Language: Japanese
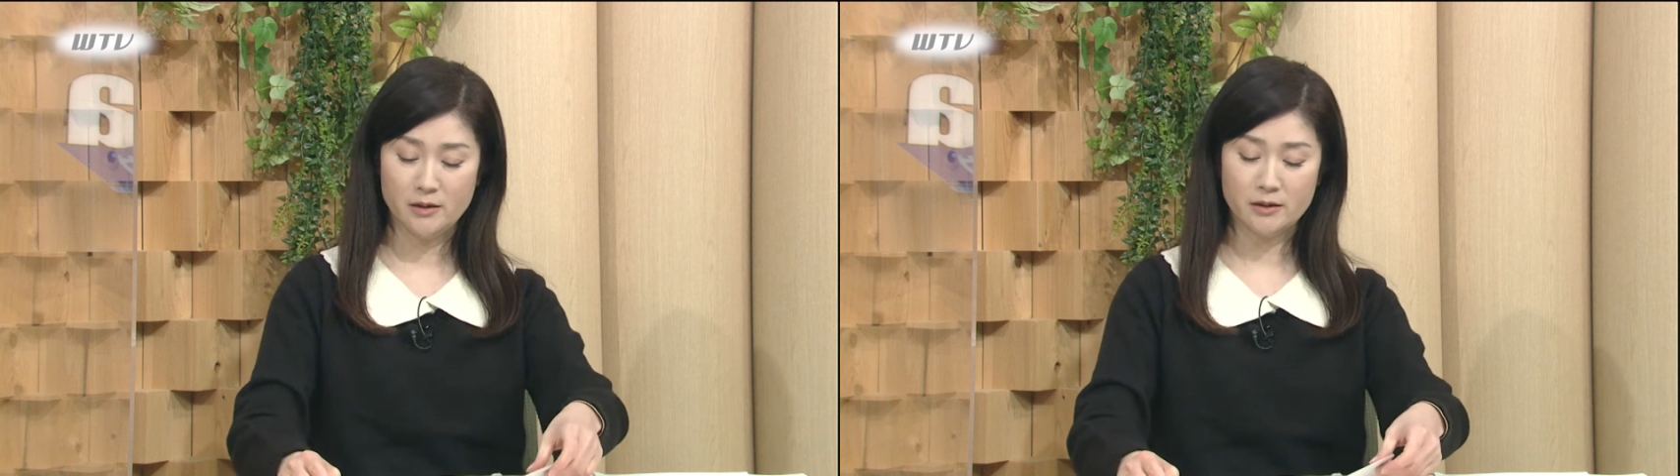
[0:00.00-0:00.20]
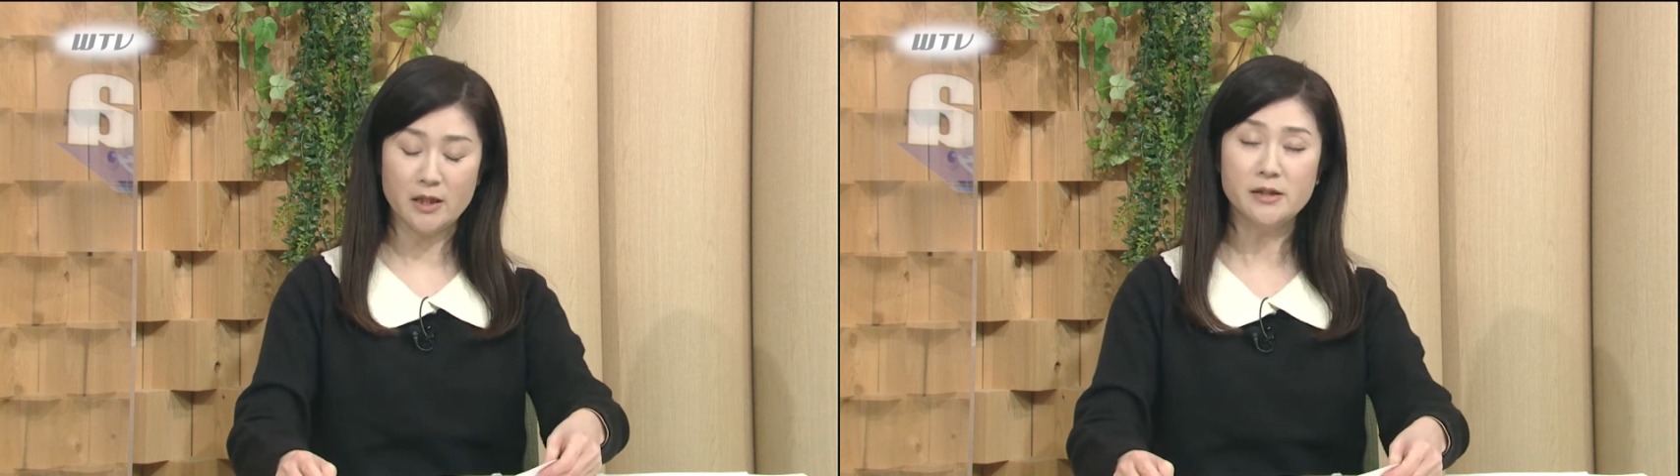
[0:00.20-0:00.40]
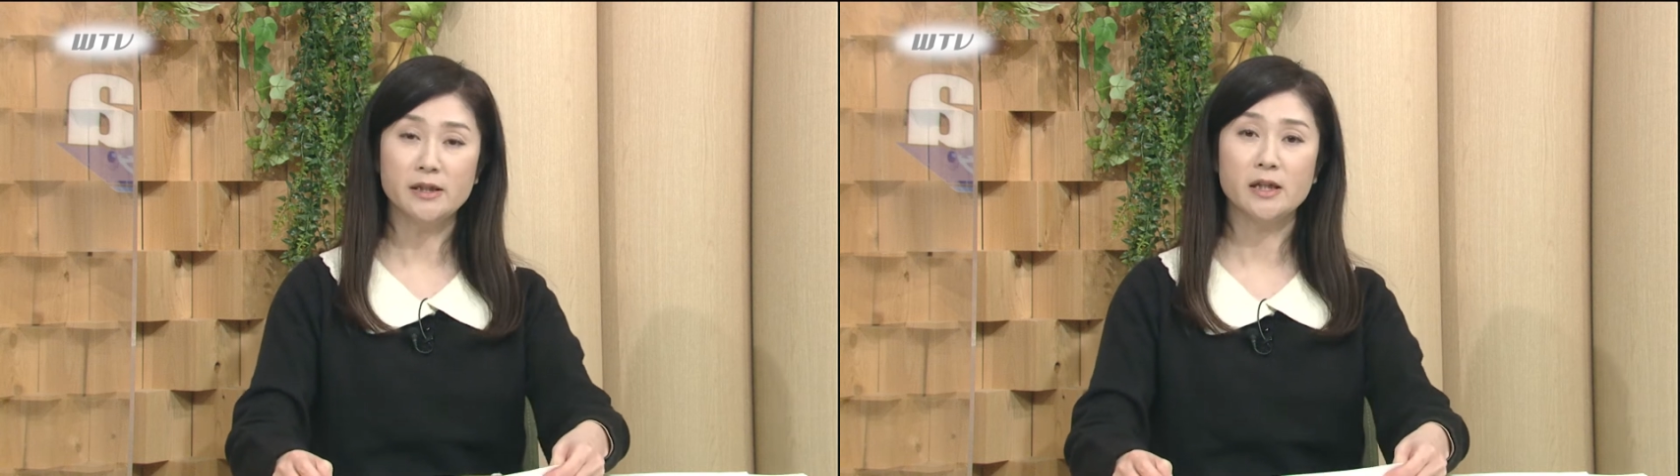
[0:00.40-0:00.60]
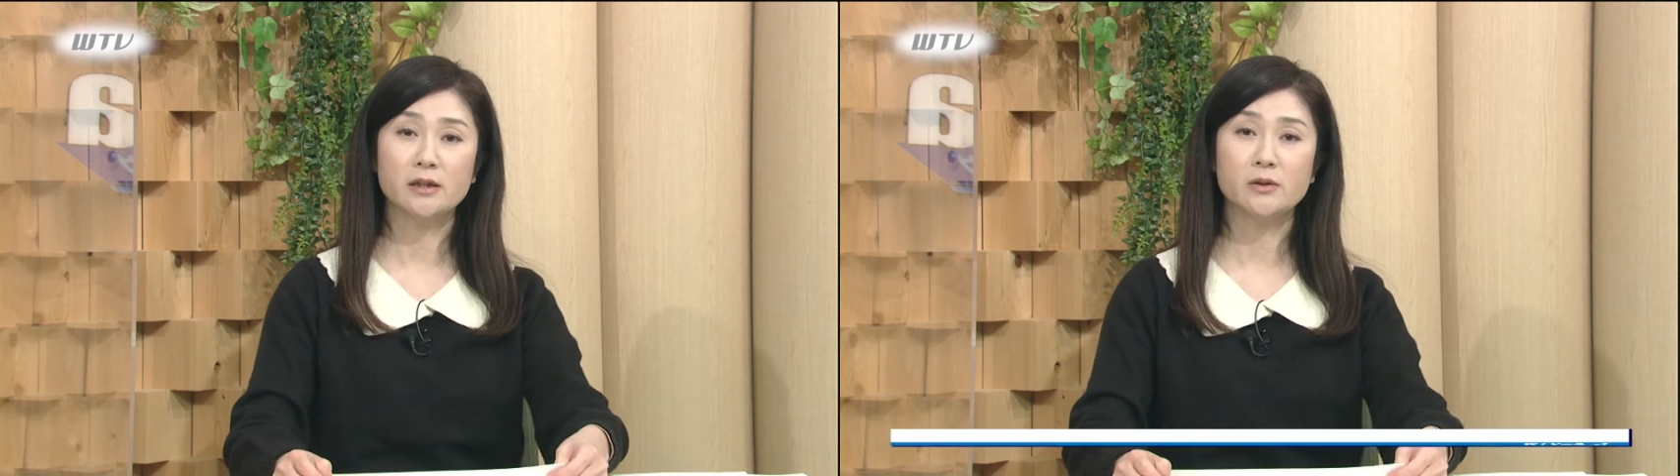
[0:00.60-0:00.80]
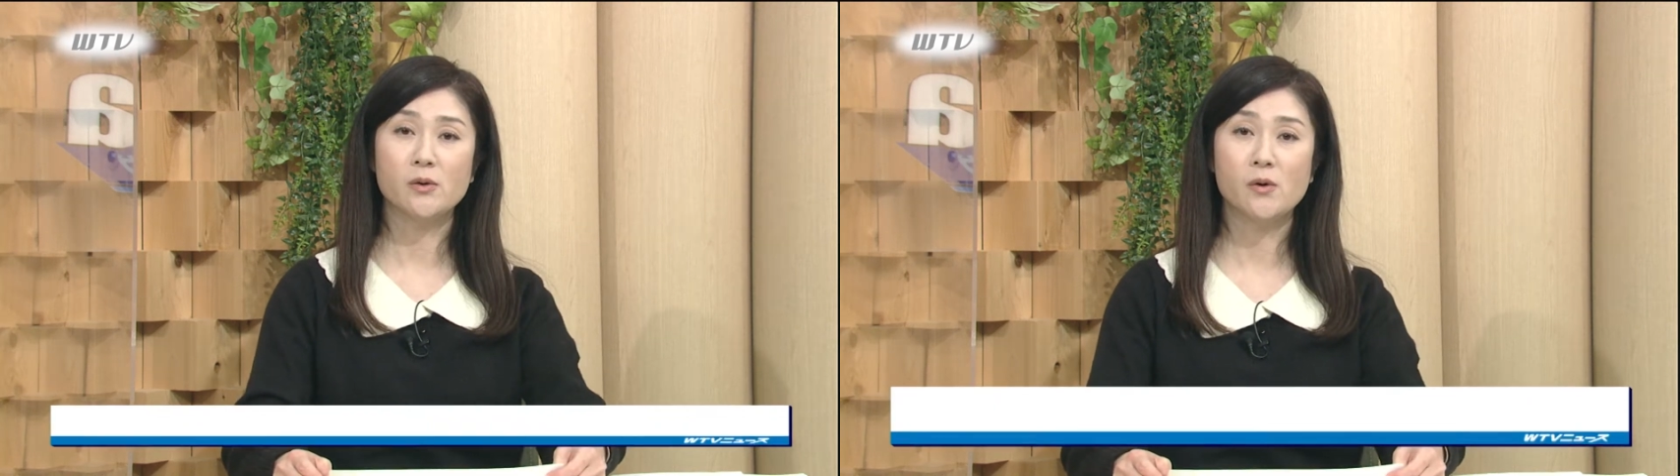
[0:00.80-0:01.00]
県内
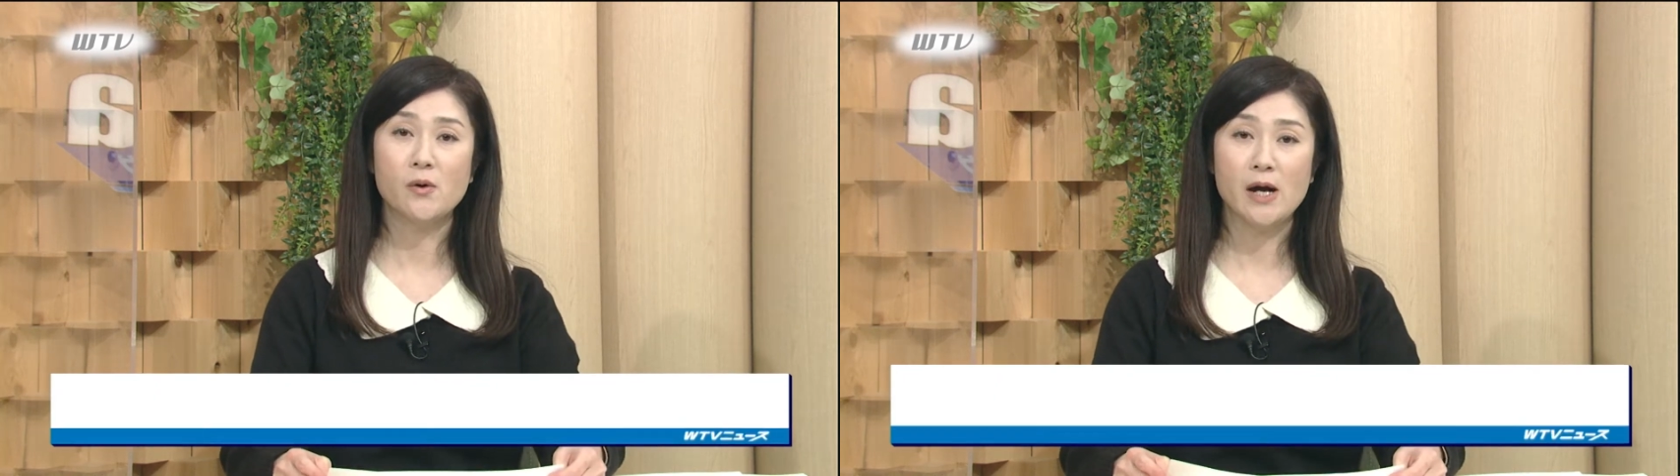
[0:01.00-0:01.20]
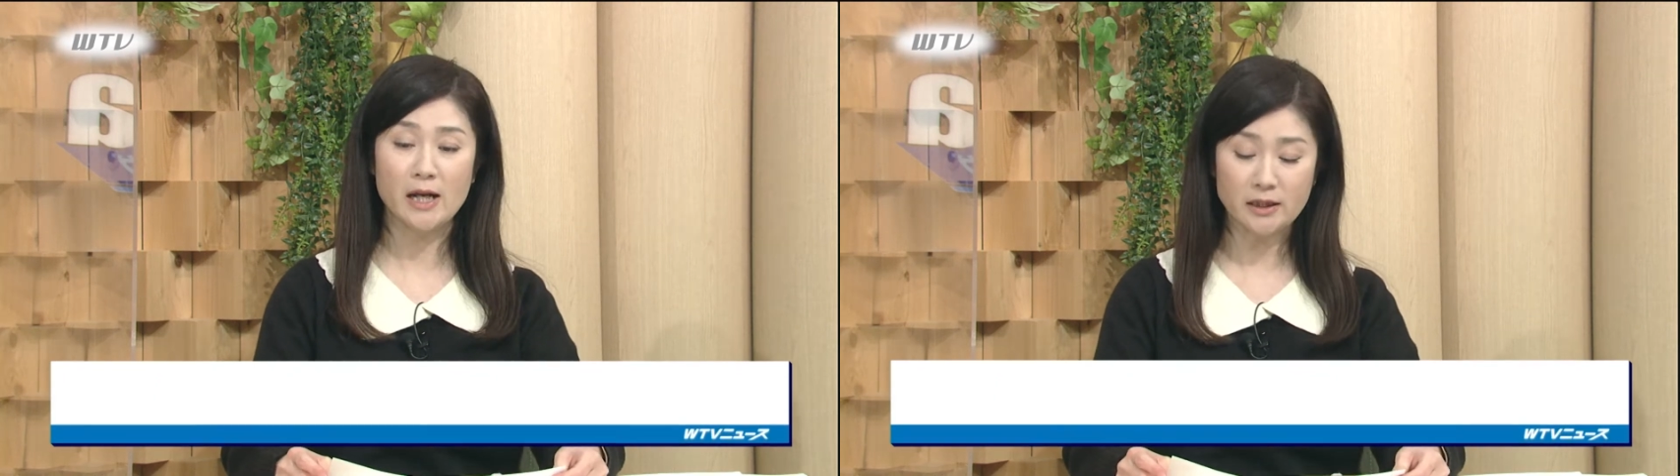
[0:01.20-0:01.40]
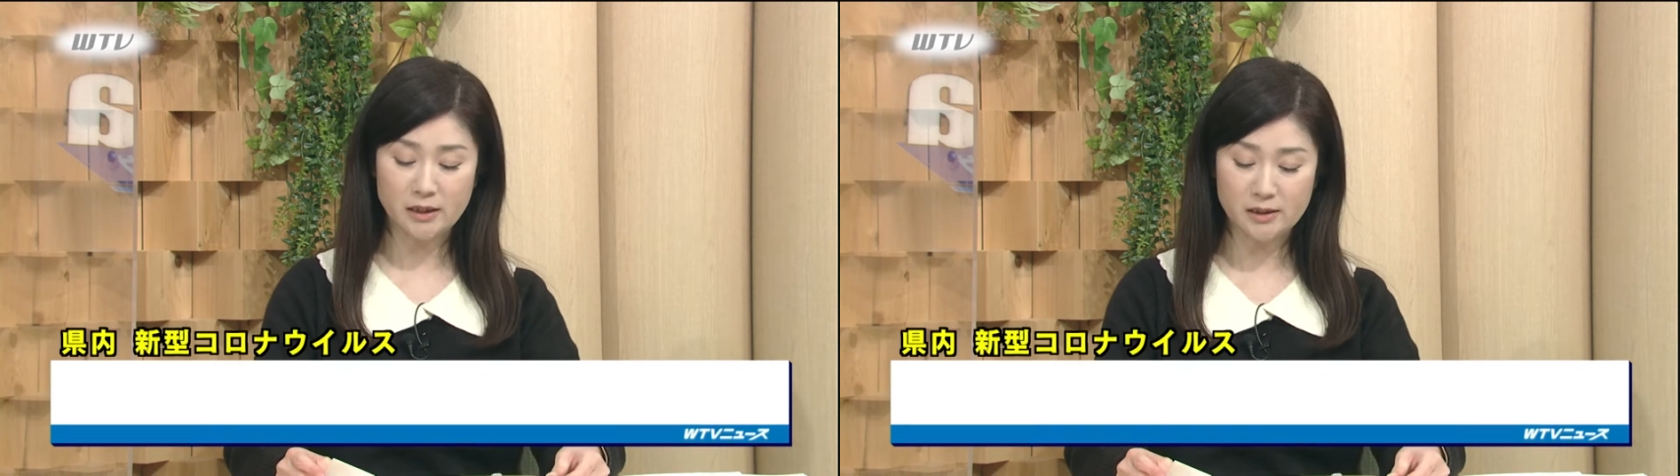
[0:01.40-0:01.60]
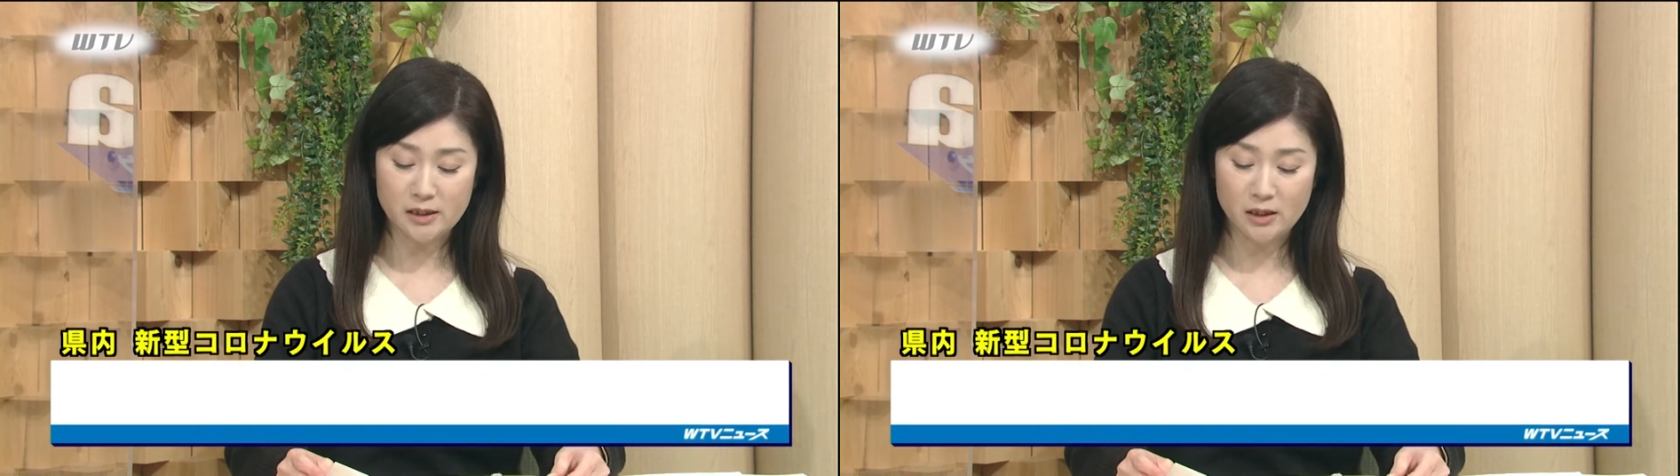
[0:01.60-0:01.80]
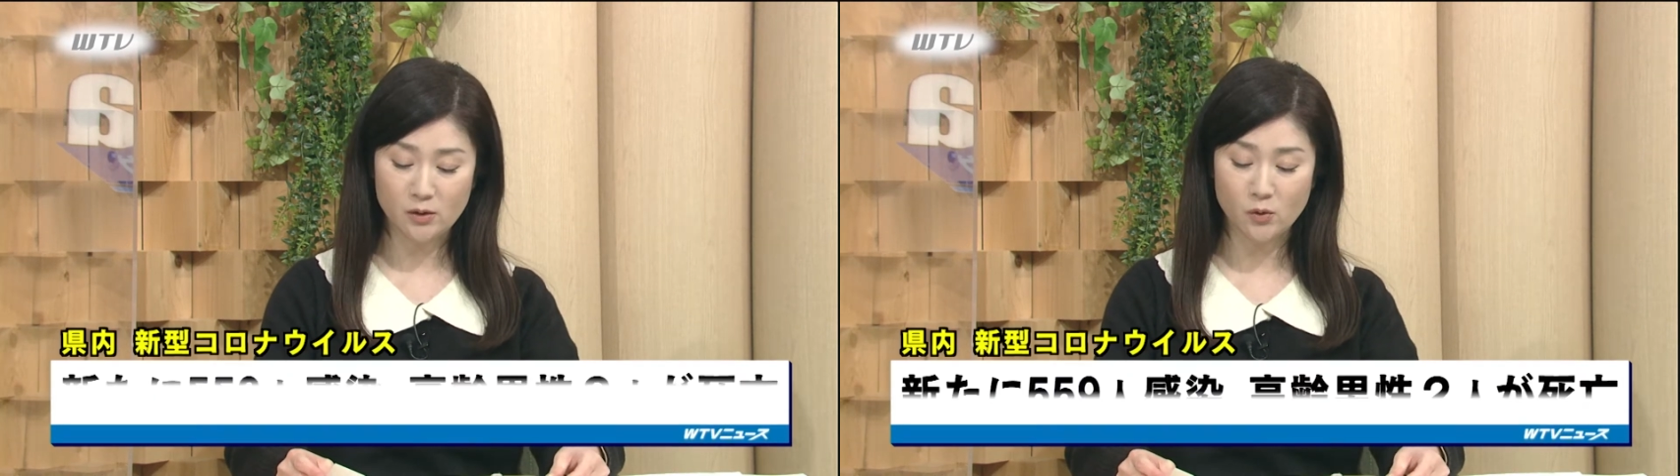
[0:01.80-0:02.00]
で今日新たに